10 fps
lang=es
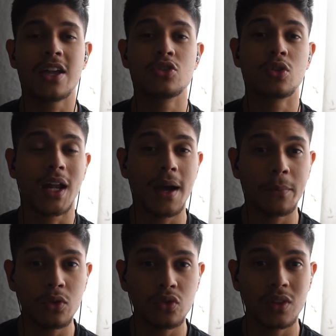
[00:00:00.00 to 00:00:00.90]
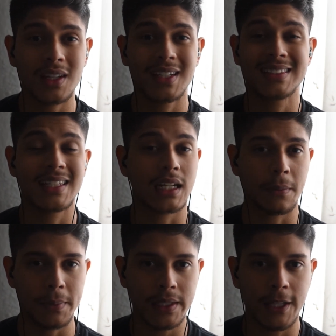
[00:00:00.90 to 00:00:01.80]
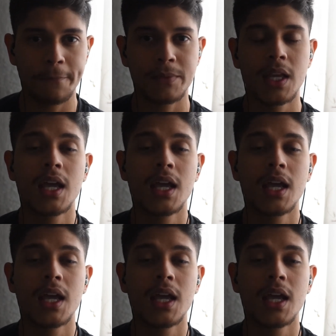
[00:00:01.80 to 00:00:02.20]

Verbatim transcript: añoramos que se repita.